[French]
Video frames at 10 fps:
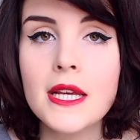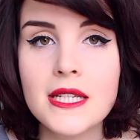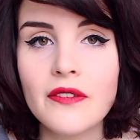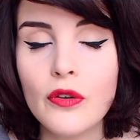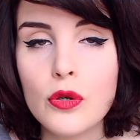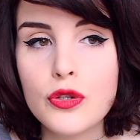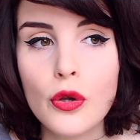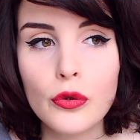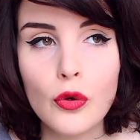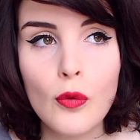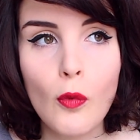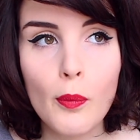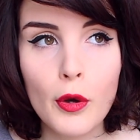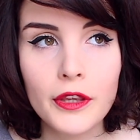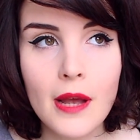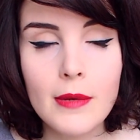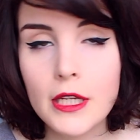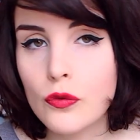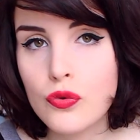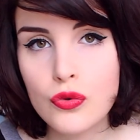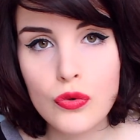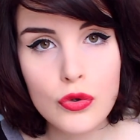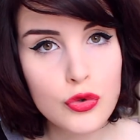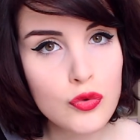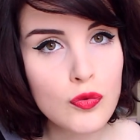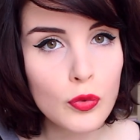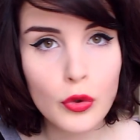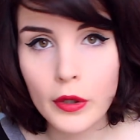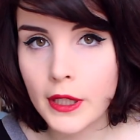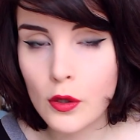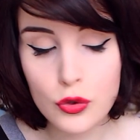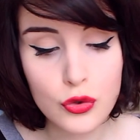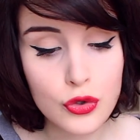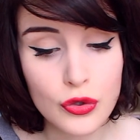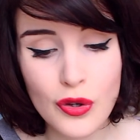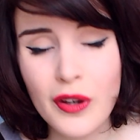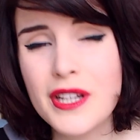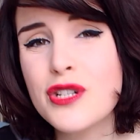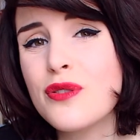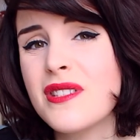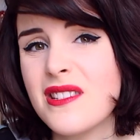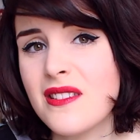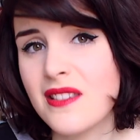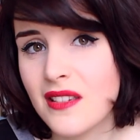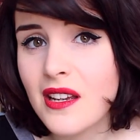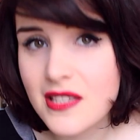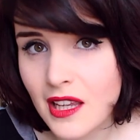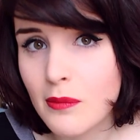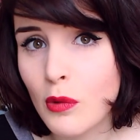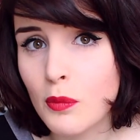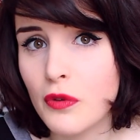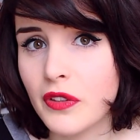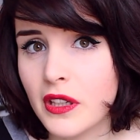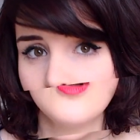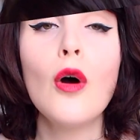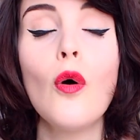ce qui fait en sorte que mon portable est toujours sous mon oreiller lorsque je dors, et je sais, c'est extrêmement mauvais.